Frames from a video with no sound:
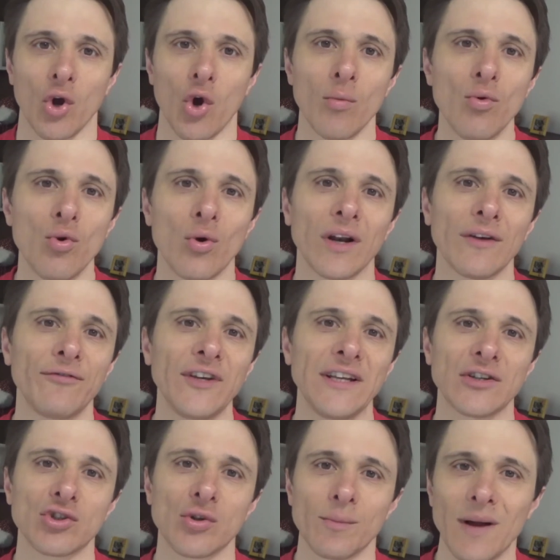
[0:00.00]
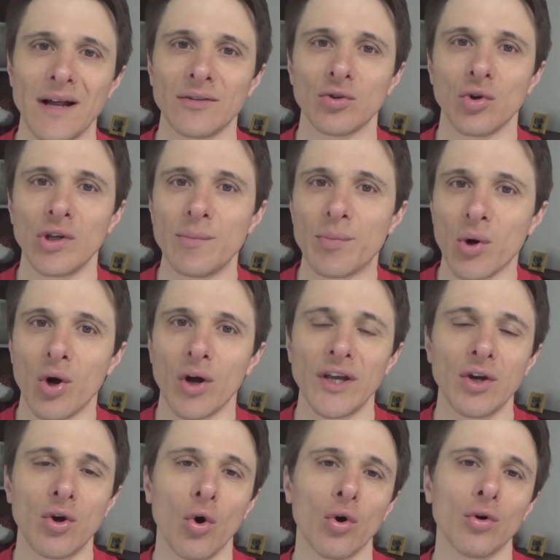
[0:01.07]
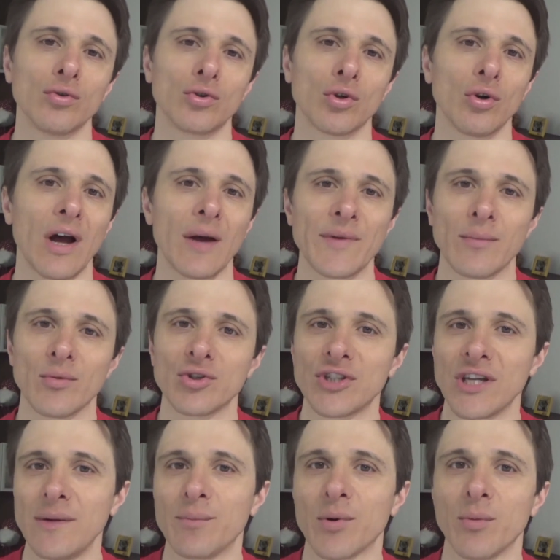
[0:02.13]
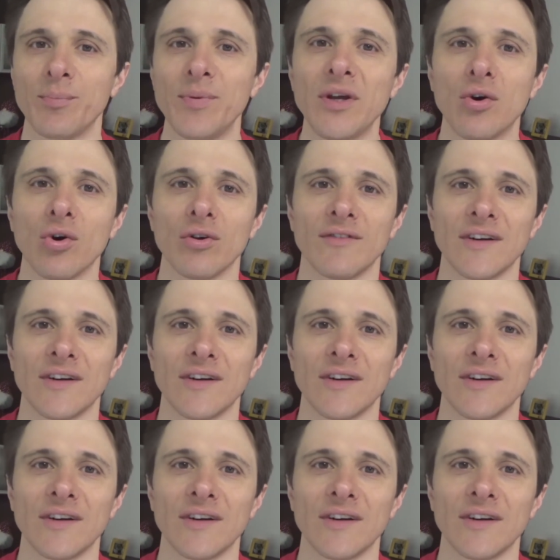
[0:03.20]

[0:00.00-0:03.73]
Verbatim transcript: Comunque alla fine sommando i pro e i contro abbiamo sempre un piccolo